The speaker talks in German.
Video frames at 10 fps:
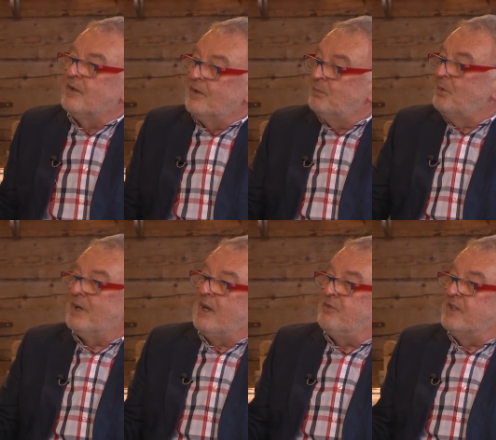haben aber
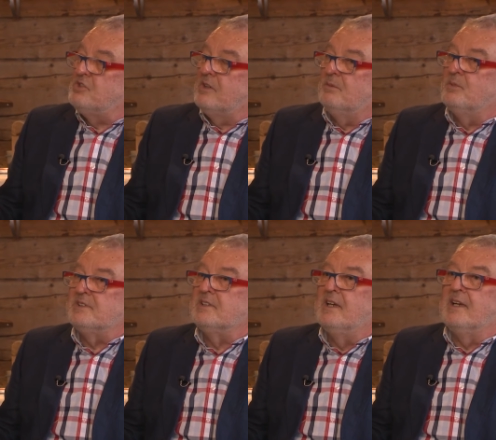gleich feststellen
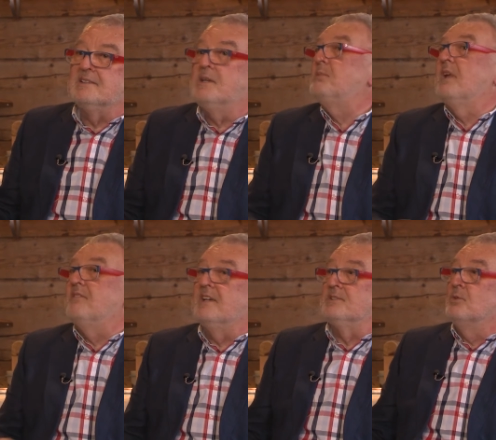müssen, es gibt ein
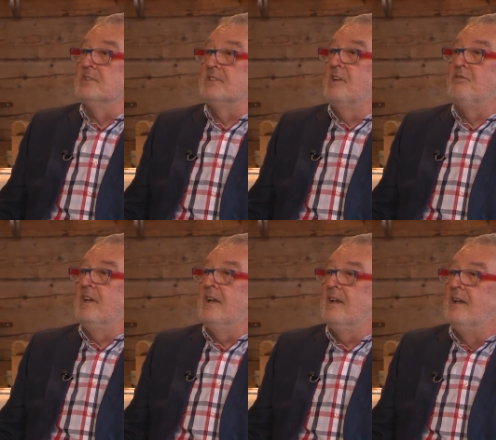
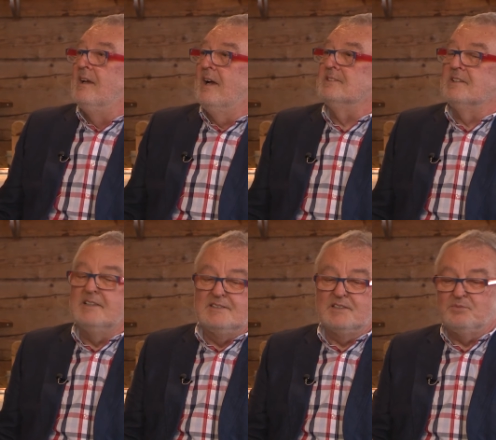West-Ost-Gefälle. Also ja.
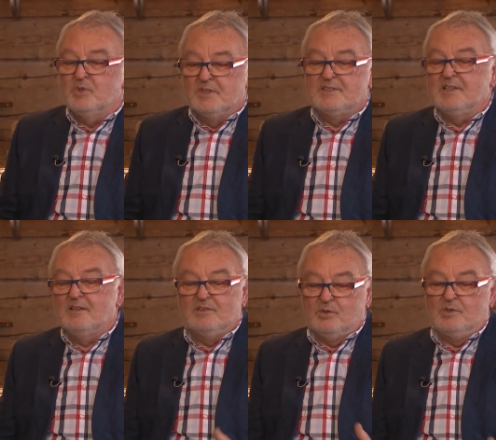dieses Würzige
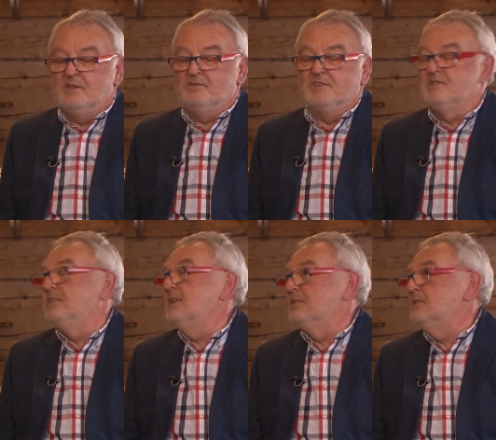und Tolle, auf das
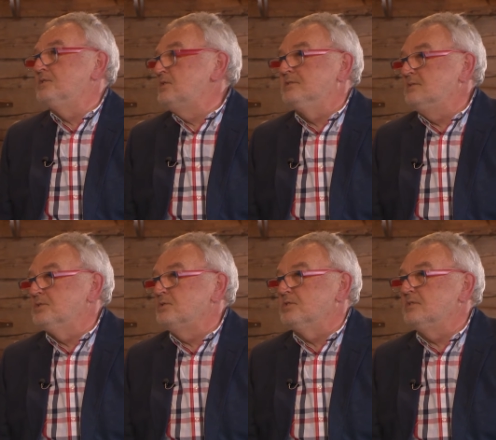wir da
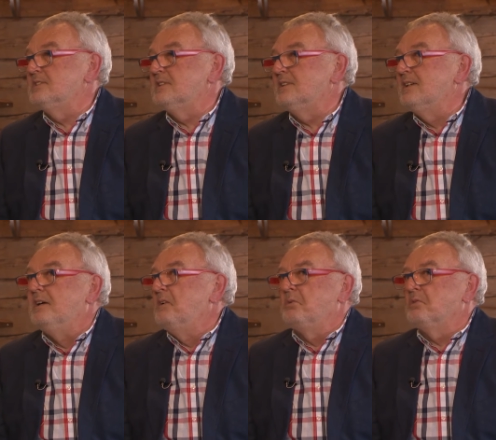so stolz sind,
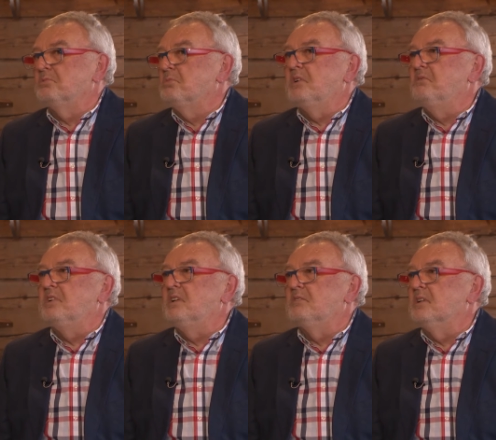das war in
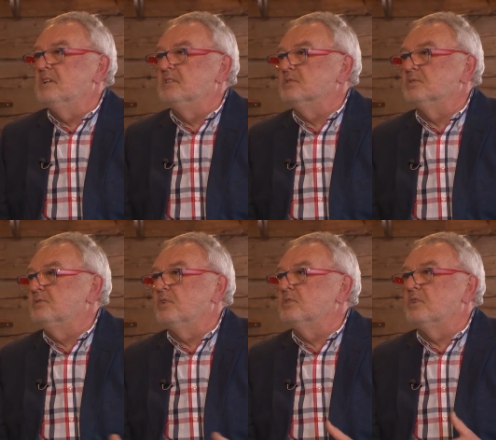Wien gar nicht so
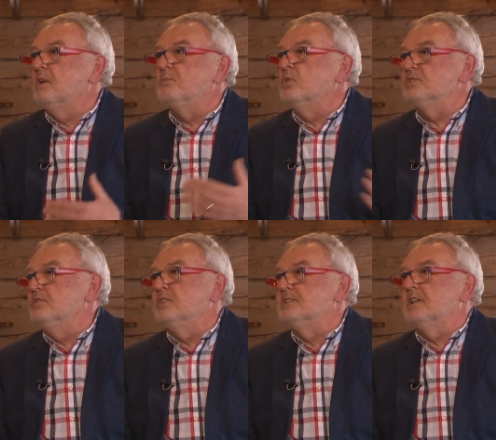gefragt oder im Osten
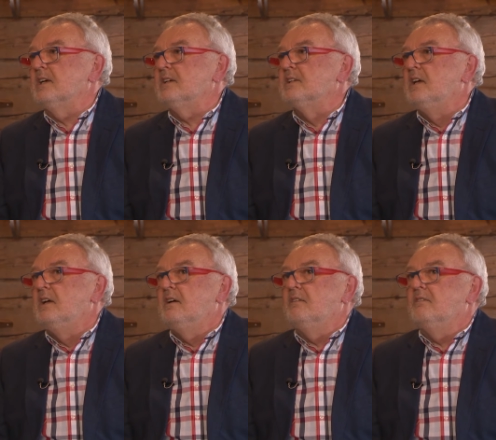Österreichs,
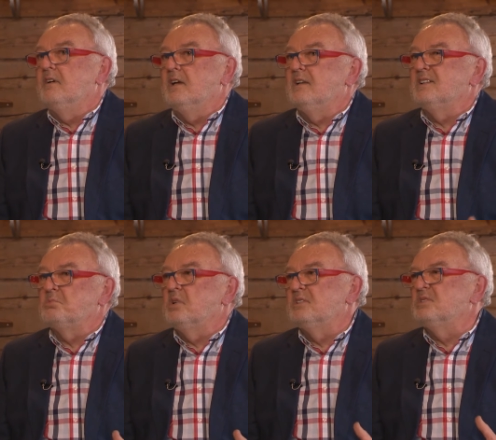weil das war